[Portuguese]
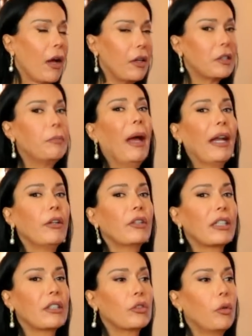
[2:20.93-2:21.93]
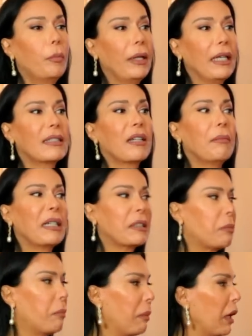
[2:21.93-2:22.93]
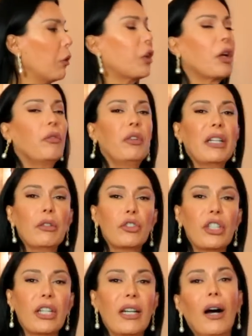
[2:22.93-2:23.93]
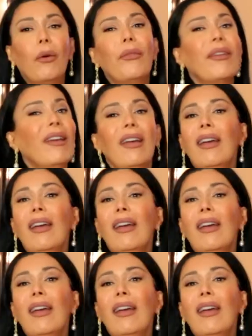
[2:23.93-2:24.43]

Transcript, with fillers: Eu espero não ter surpresa, mas pelo que eu vi no geral,